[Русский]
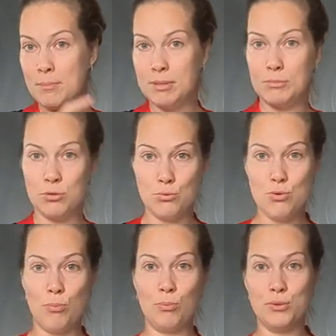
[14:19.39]
потому что у
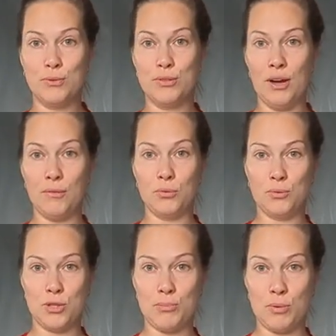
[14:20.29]
нее пузо вот так вот
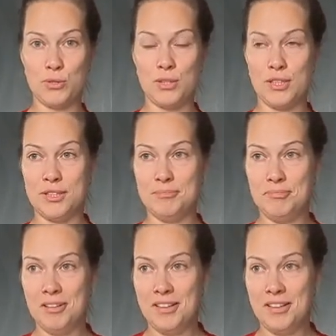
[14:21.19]
уже просто